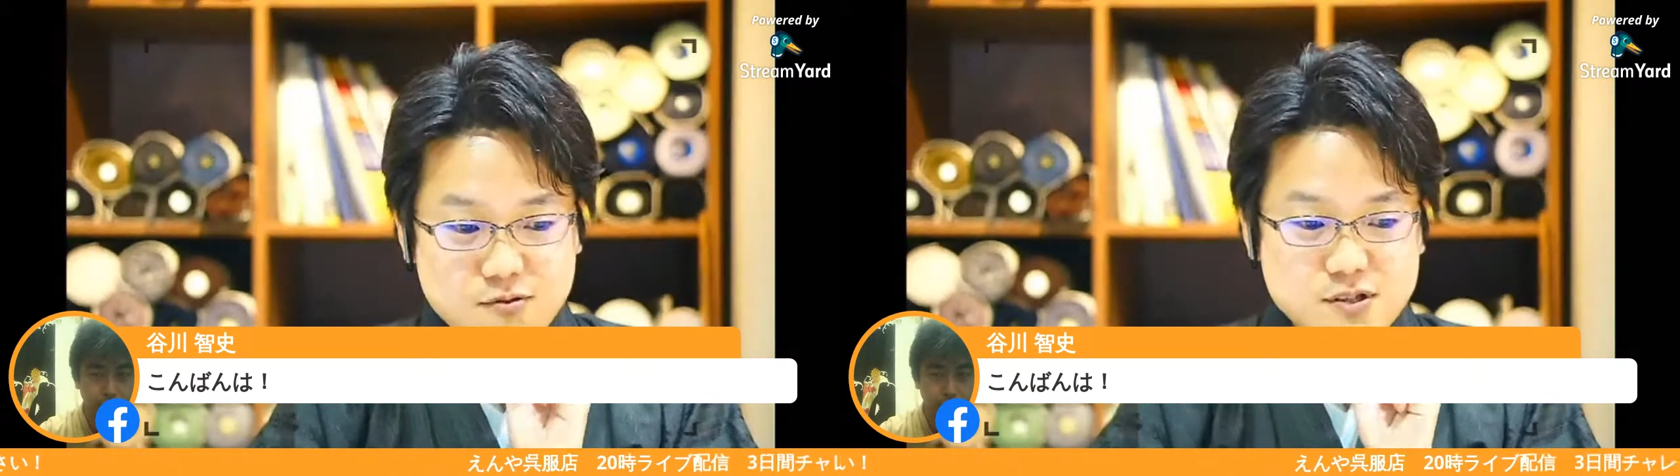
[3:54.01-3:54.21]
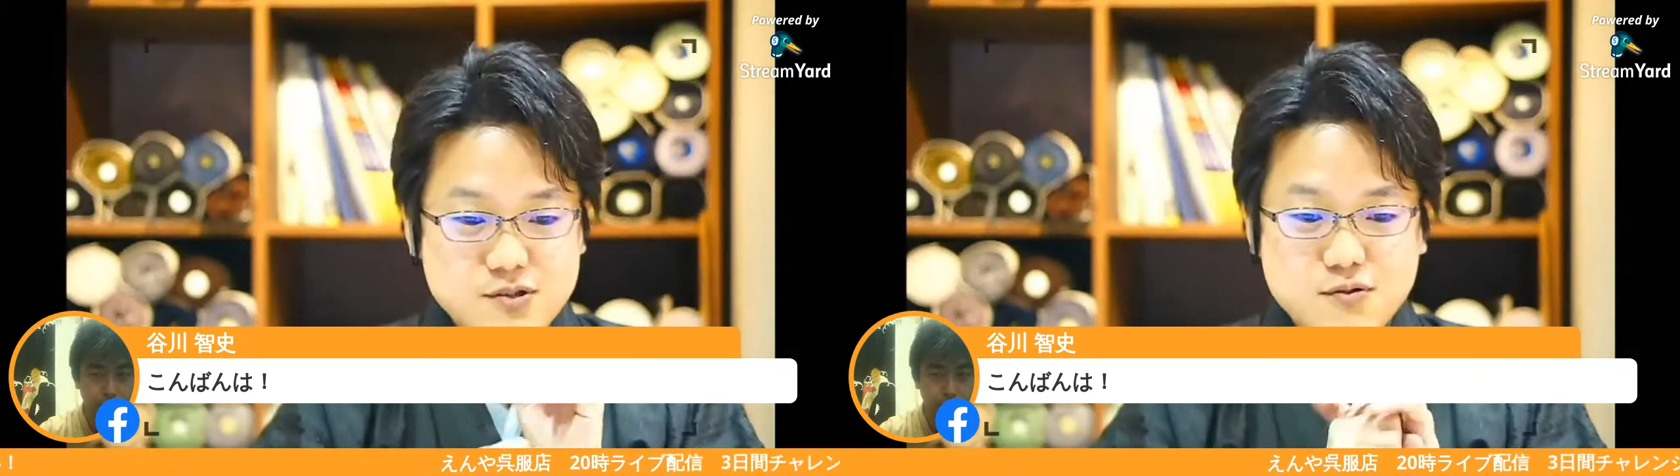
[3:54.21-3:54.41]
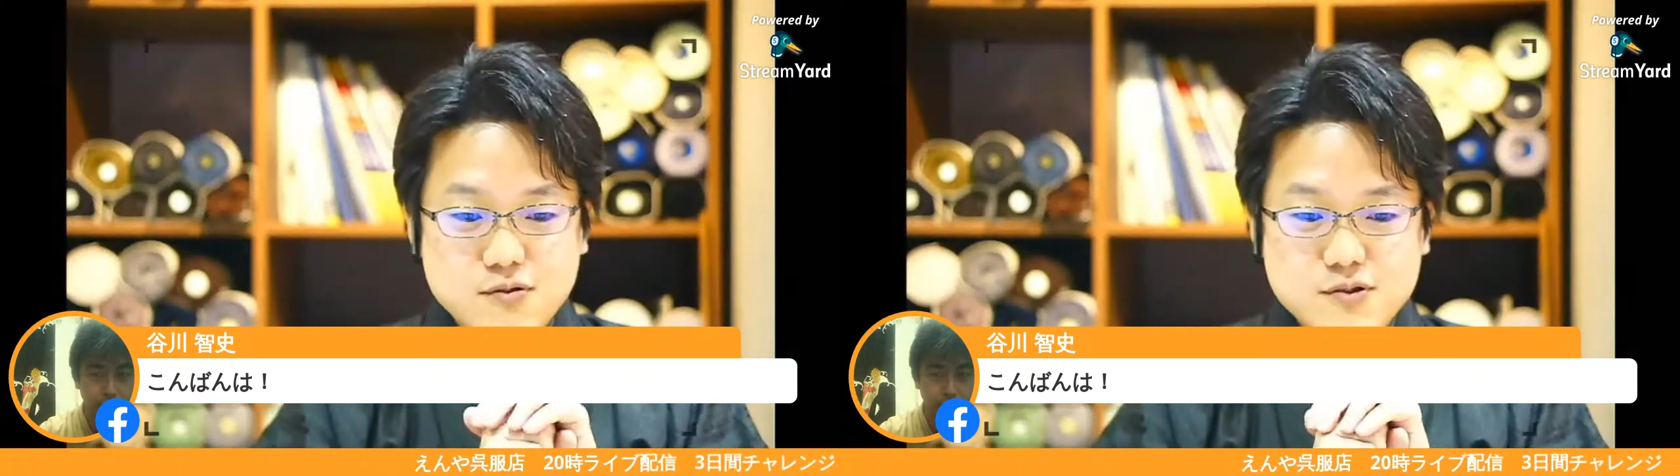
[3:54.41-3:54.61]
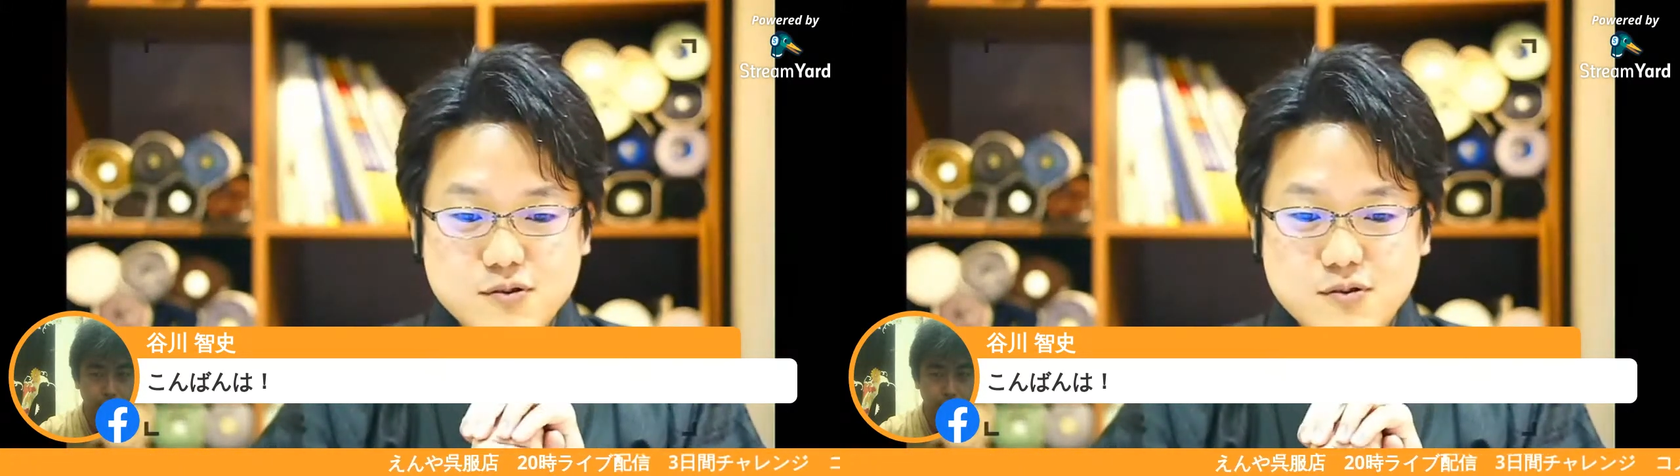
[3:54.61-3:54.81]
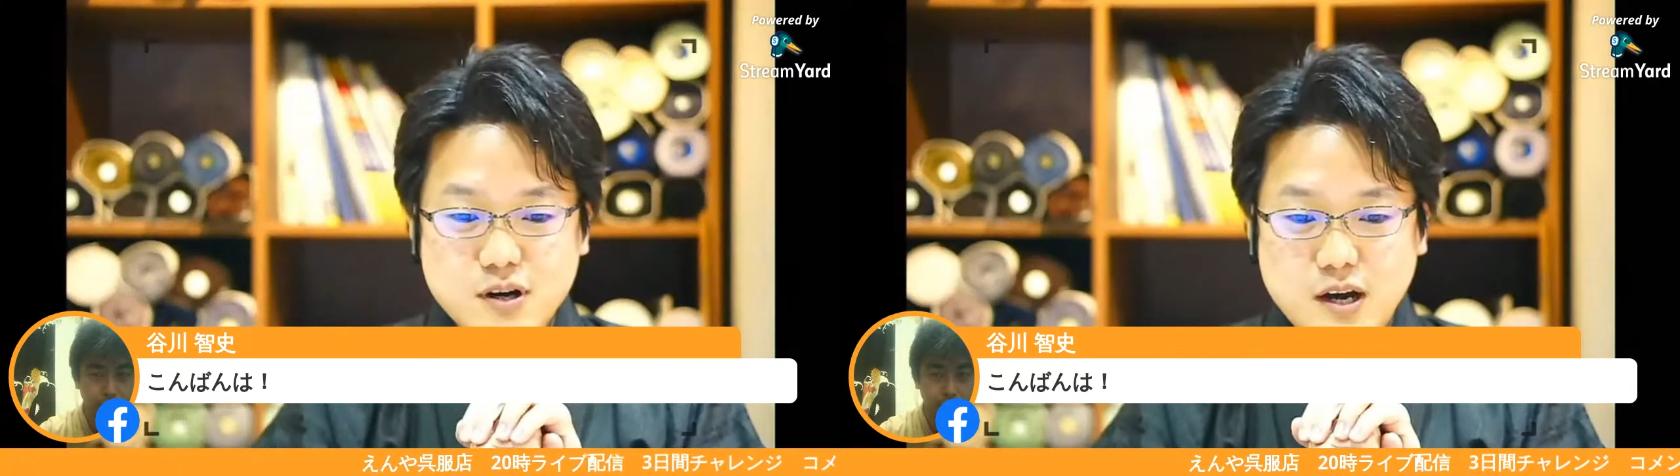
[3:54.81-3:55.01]
自己
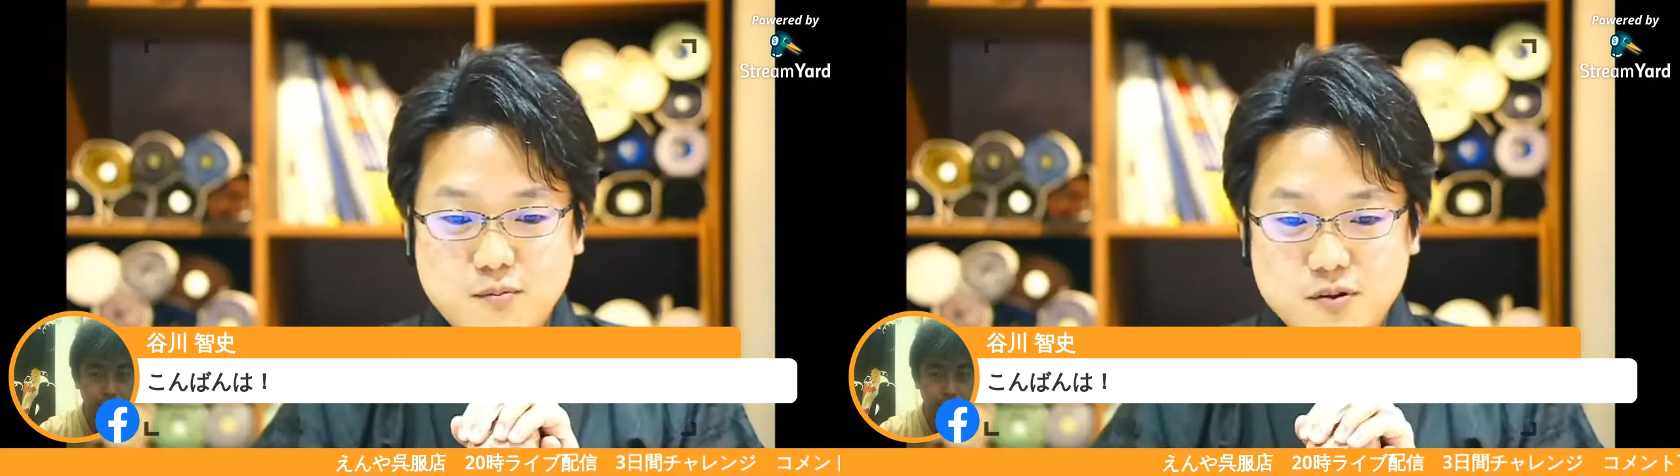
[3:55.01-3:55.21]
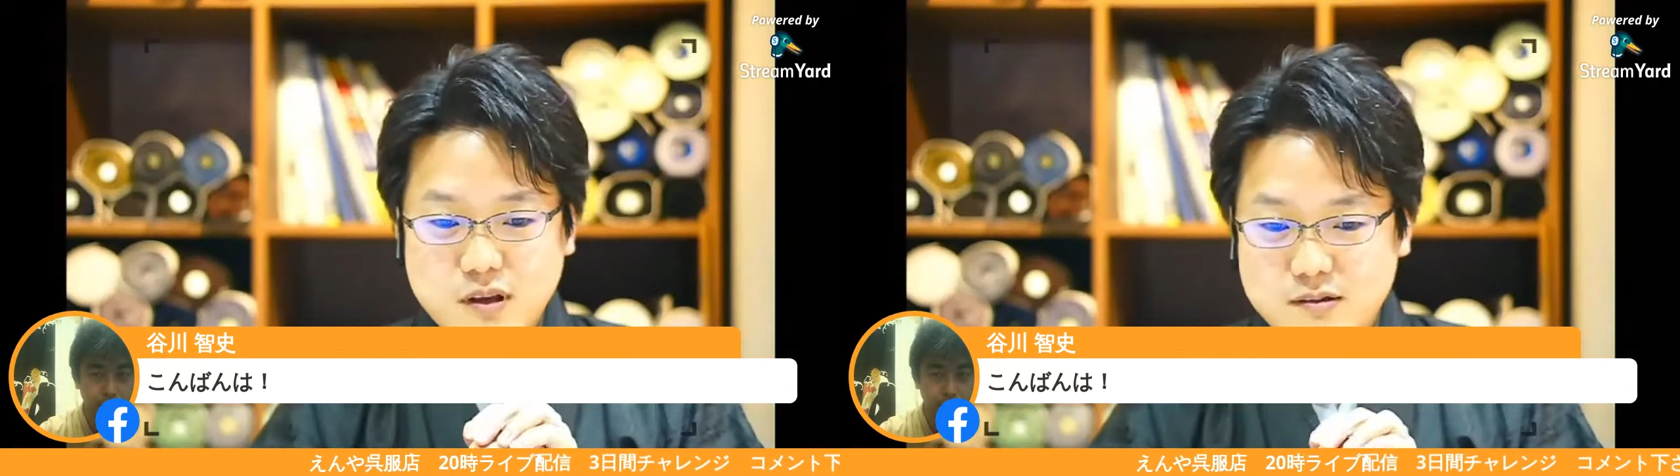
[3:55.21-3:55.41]
紹介もさ